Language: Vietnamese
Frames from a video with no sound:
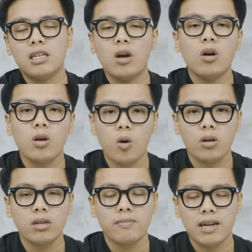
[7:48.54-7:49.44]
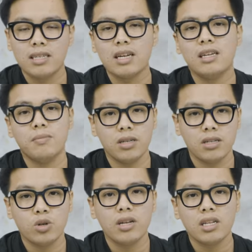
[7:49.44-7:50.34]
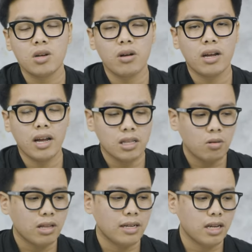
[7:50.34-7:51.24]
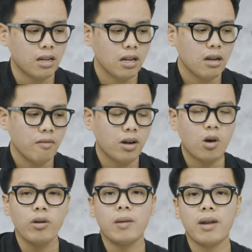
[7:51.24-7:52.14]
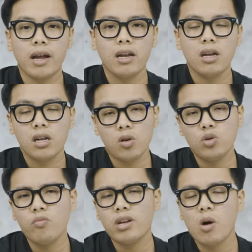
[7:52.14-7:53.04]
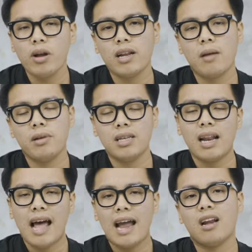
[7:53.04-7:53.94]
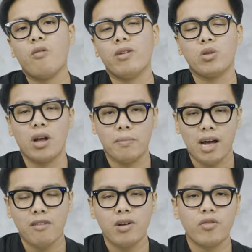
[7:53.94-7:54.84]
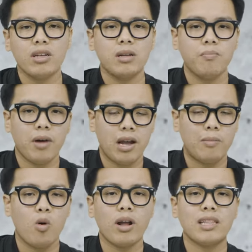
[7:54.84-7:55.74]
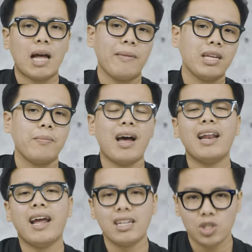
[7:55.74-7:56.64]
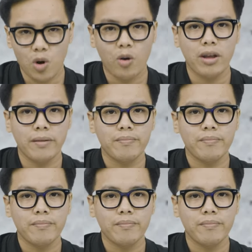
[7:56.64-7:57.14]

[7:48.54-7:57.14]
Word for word: sẽ hơi ồn, và đây sẽ là điểm trừ duy nhất trong cái hệ thống tản nhiệt và cấu hình năm nay. Nói chung với cấu hình này mình rất là hài lòng và thoải mái với Ryzen bảy bốn nghìn tám trăm H S rồi.